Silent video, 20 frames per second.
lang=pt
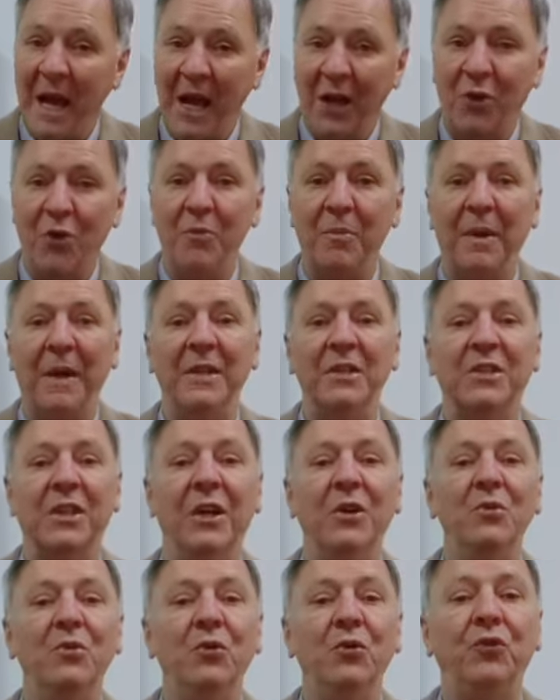A
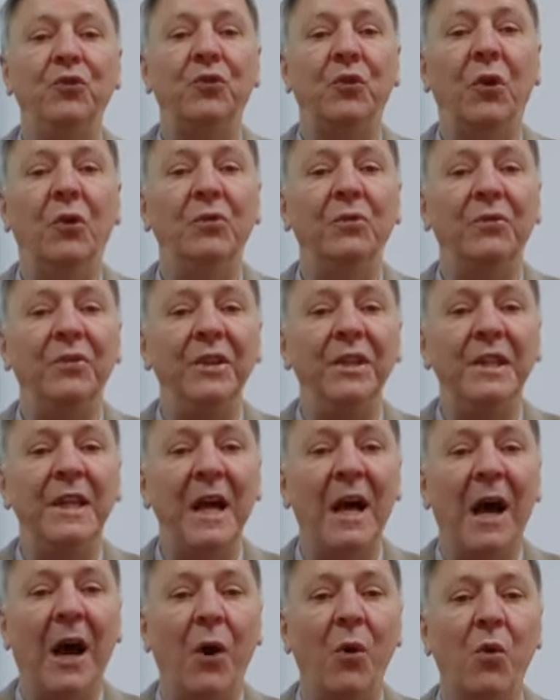compaixão nos
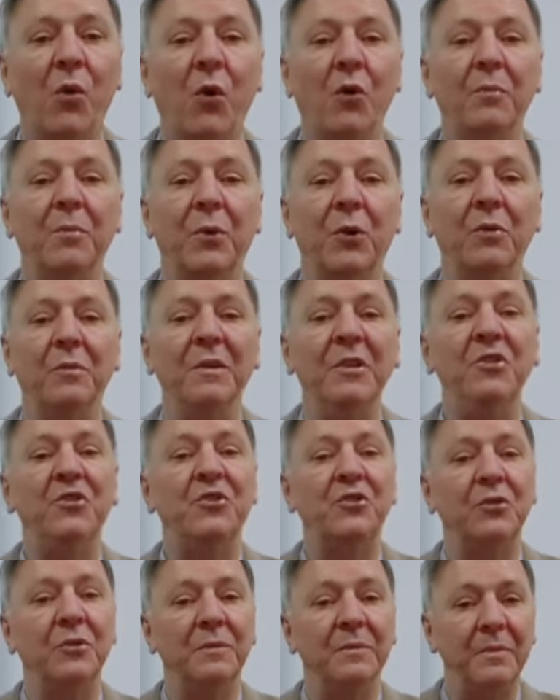convida ao
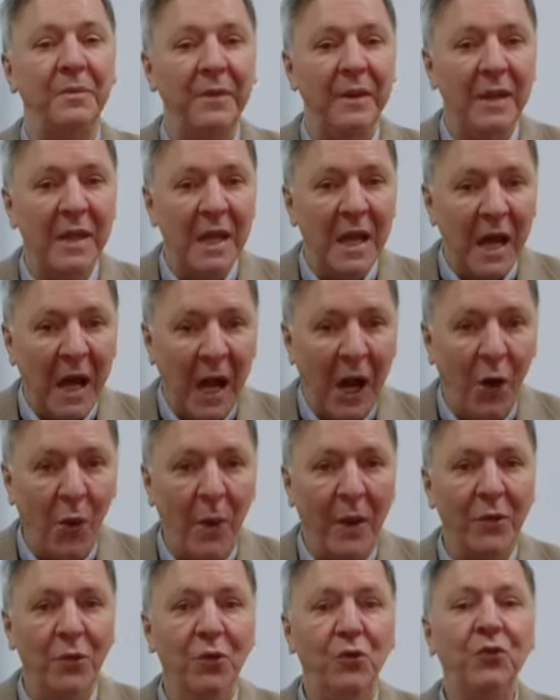compromisso,
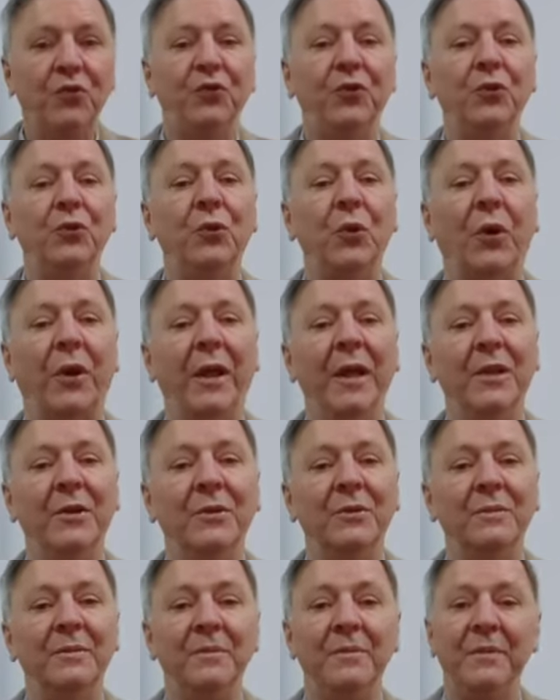ao anúncio do
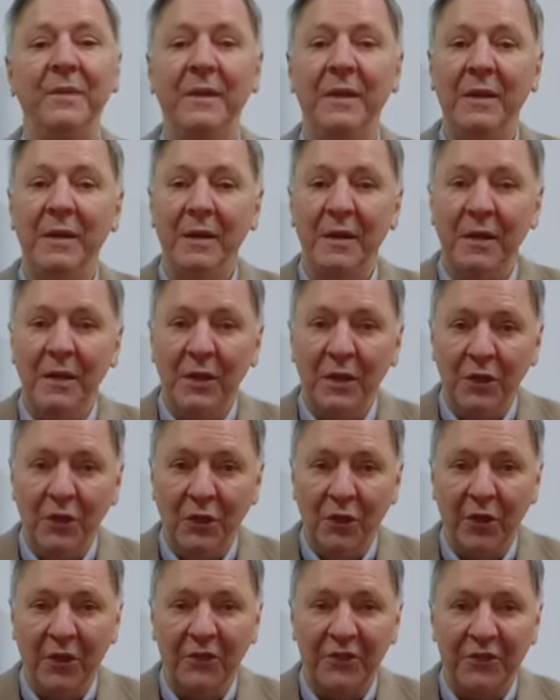reino.
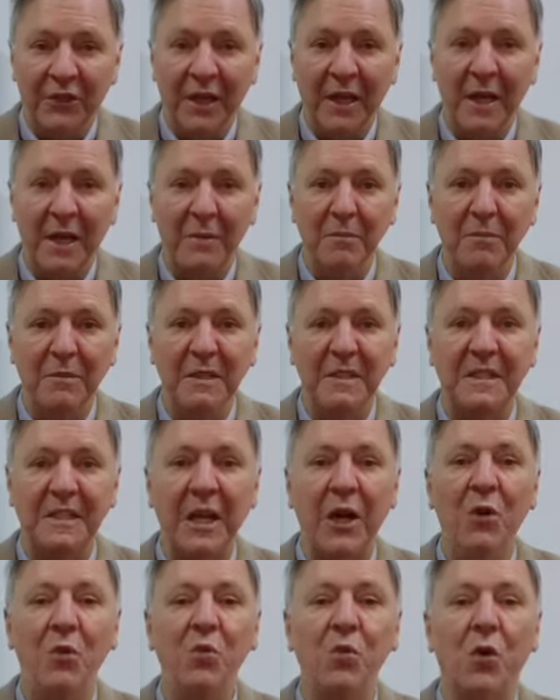Nossa
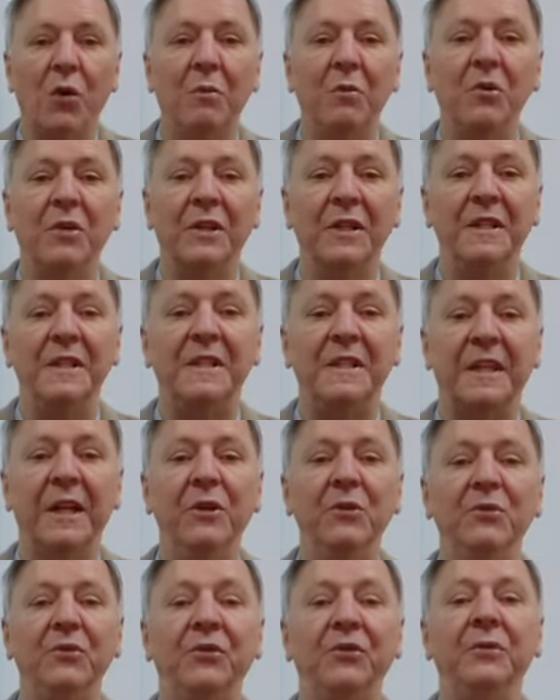missão como
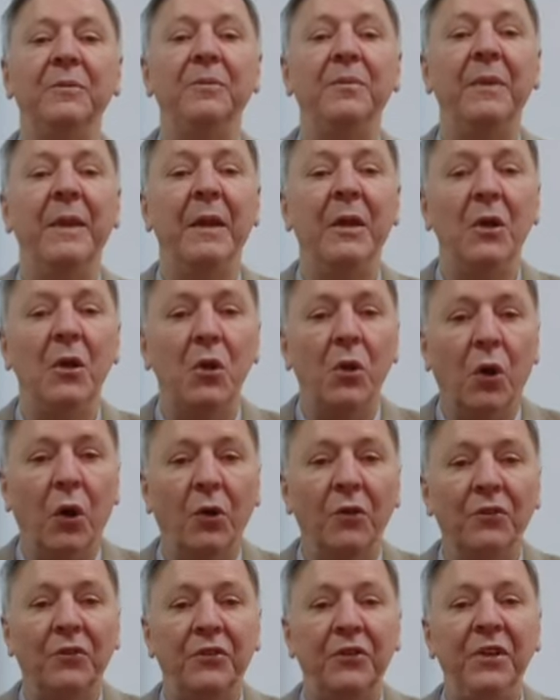cristãos
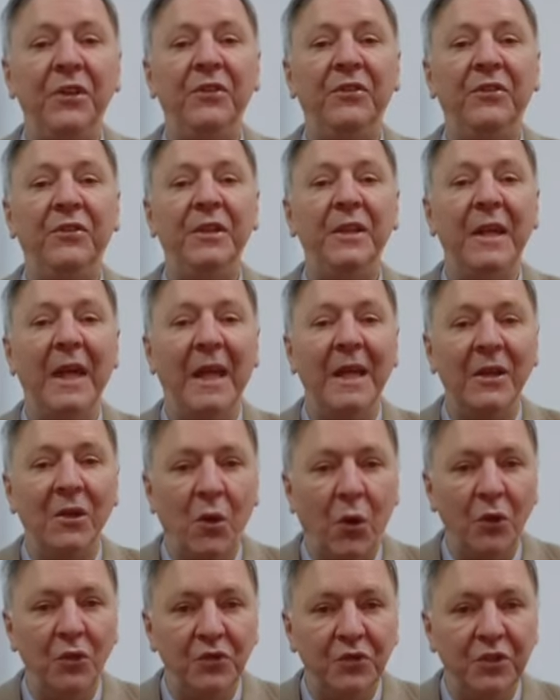consiste em
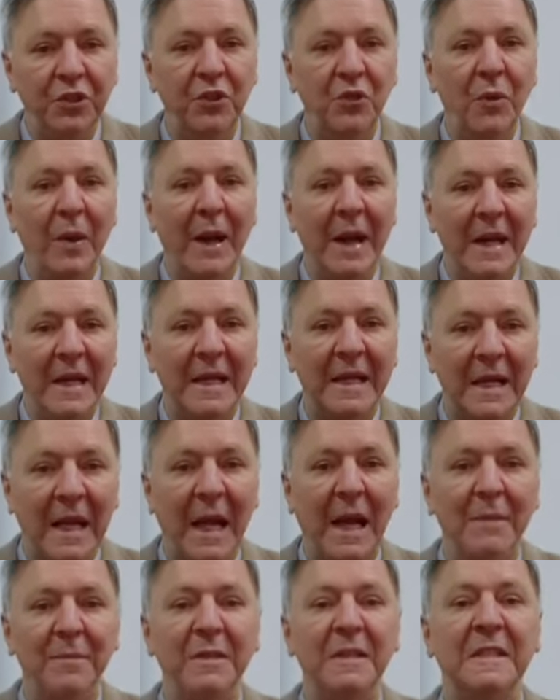continuar
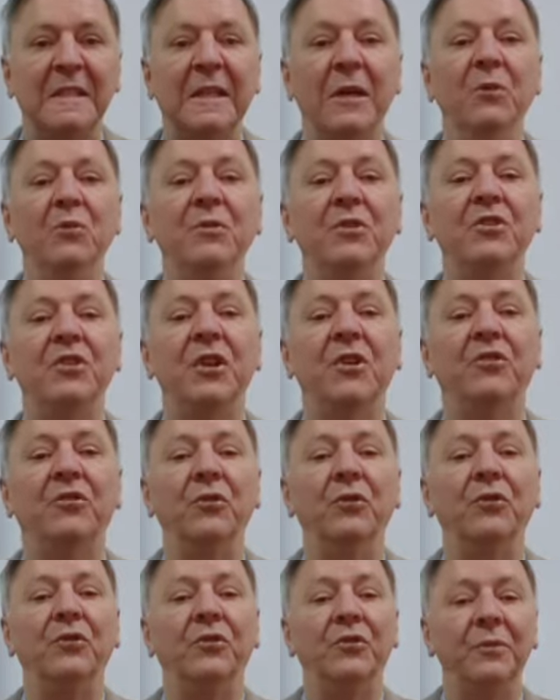a missão de
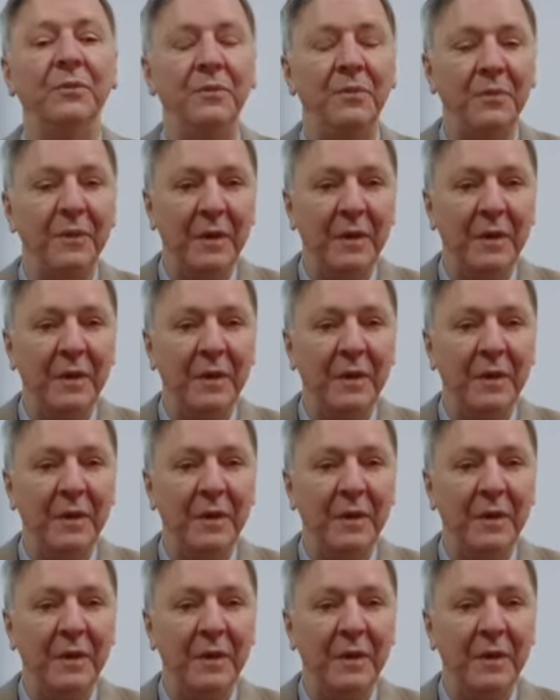Jesus,